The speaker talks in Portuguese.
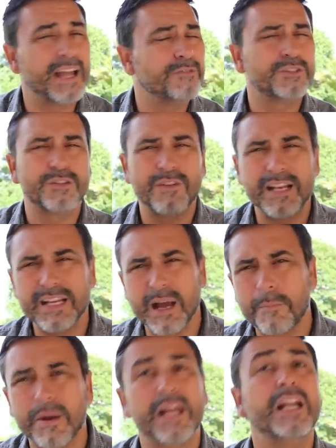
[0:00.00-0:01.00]
aí você vai
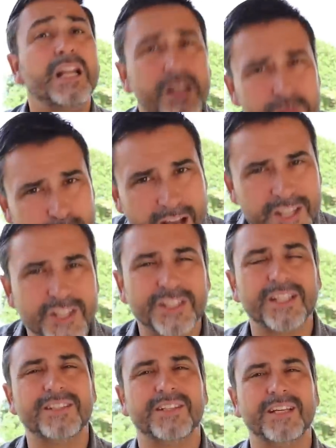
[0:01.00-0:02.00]
ligar para ele, ele vai te
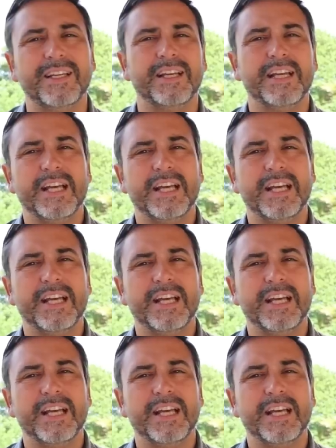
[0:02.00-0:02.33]
atender.